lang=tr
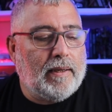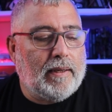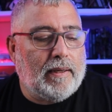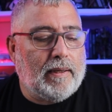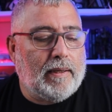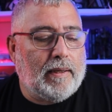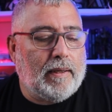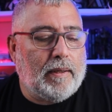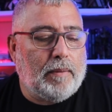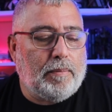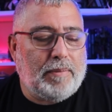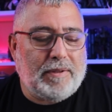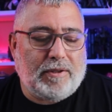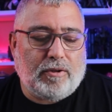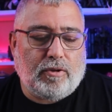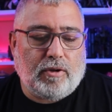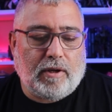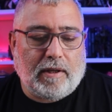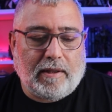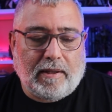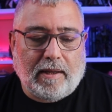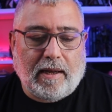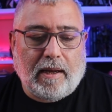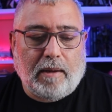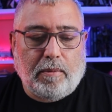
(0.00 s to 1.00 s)
Ee, bir
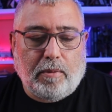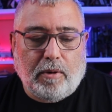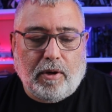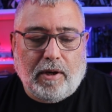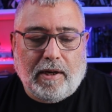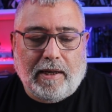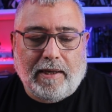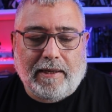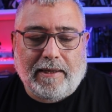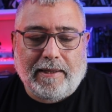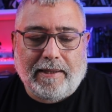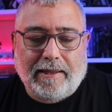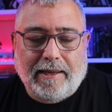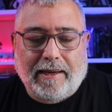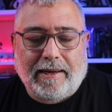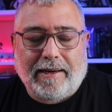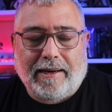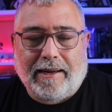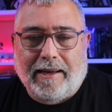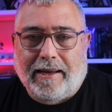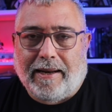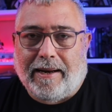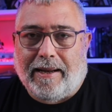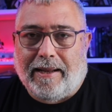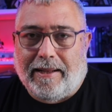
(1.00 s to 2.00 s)
süre daha böyle gider.
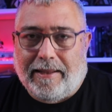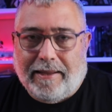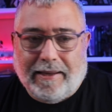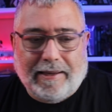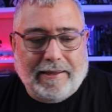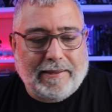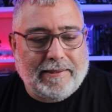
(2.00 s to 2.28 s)
Herhalde